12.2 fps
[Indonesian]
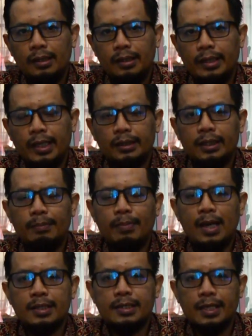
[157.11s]
dengan
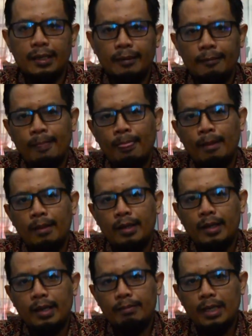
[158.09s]
terpaksa
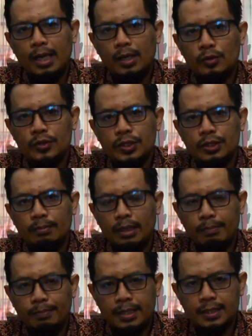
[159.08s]
kami harus
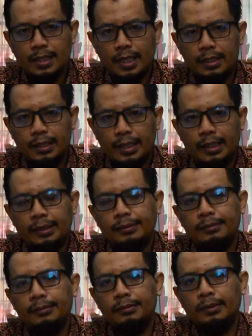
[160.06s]
melepas
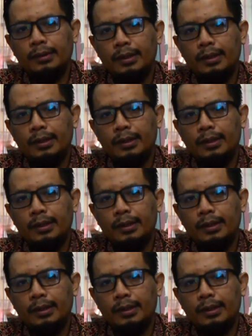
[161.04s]
kalian,